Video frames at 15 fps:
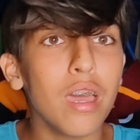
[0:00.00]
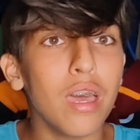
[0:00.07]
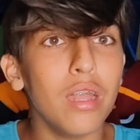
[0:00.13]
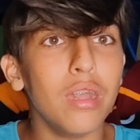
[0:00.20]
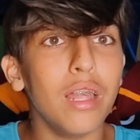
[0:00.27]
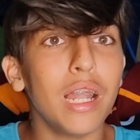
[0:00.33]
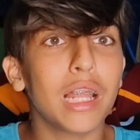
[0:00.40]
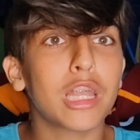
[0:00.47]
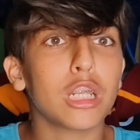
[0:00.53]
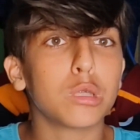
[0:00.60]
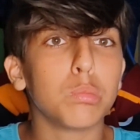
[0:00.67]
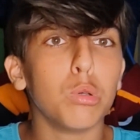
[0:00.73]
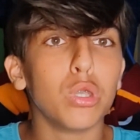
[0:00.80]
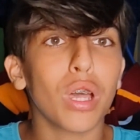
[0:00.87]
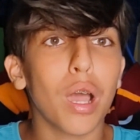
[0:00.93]
eh,
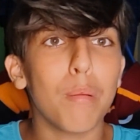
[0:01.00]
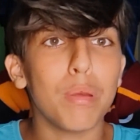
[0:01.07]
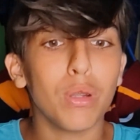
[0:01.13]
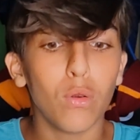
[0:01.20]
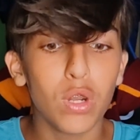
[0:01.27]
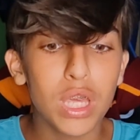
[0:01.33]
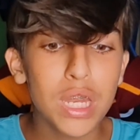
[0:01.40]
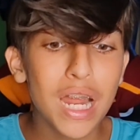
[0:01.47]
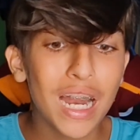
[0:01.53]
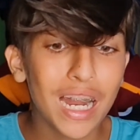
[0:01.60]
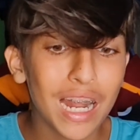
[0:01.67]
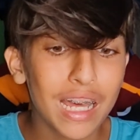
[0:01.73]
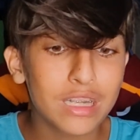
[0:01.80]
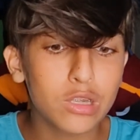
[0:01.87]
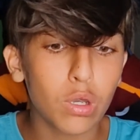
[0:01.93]
nell'altra sponda capitolina,
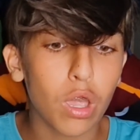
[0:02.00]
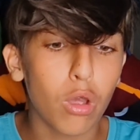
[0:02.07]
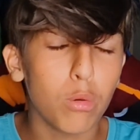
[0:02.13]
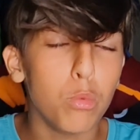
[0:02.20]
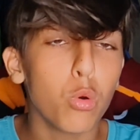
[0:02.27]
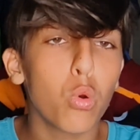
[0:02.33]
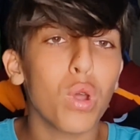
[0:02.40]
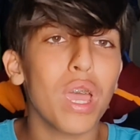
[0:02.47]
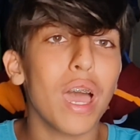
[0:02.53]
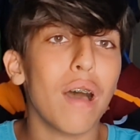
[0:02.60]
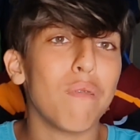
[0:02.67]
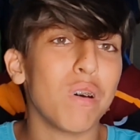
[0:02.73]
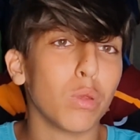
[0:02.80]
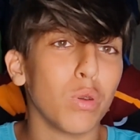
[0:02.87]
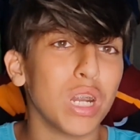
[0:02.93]
la Lazio che che comunque
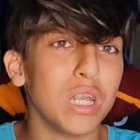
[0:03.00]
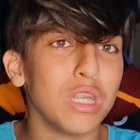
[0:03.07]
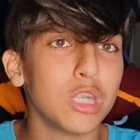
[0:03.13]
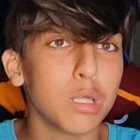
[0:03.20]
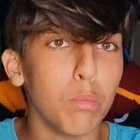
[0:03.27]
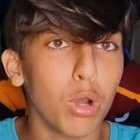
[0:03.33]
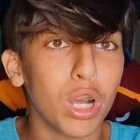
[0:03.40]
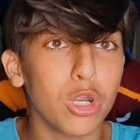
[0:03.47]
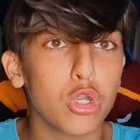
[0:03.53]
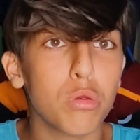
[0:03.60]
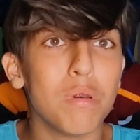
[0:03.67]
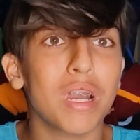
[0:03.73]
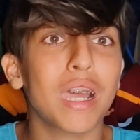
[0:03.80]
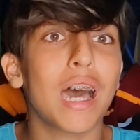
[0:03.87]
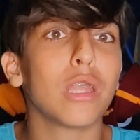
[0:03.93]
ha fatto un grandissimo
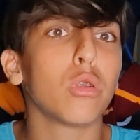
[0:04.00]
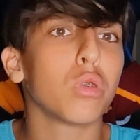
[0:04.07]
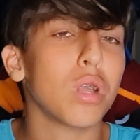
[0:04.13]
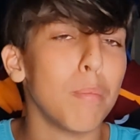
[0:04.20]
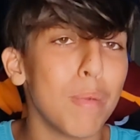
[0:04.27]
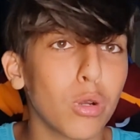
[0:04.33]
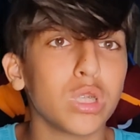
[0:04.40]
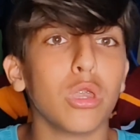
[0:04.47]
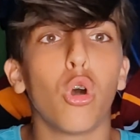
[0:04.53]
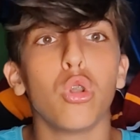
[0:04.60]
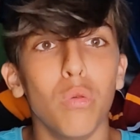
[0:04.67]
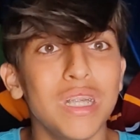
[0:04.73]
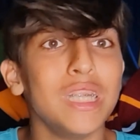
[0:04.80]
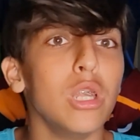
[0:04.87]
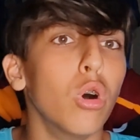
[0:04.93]
calciomercato tra Marco
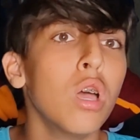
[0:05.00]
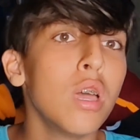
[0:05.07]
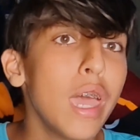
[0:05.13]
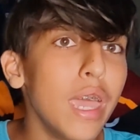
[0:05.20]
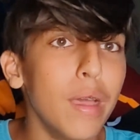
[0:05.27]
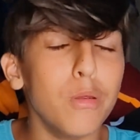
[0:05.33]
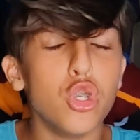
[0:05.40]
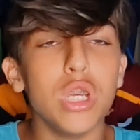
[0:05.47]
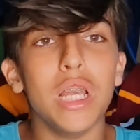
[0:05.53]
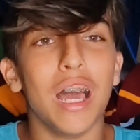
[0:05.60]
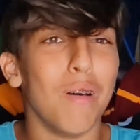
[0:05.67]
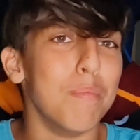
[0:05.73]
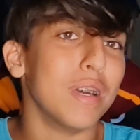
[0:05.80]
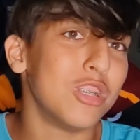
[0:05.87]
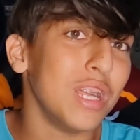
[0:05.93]
Santonio, Vesino e
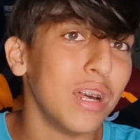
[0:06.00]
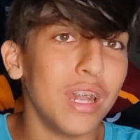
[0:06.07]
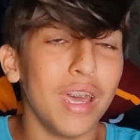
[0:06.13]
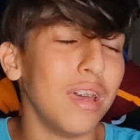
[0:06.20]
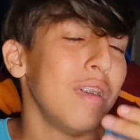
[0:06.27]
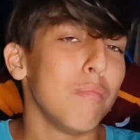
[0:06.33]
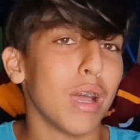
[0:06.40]
Gira, eh, vabbè Gira eh,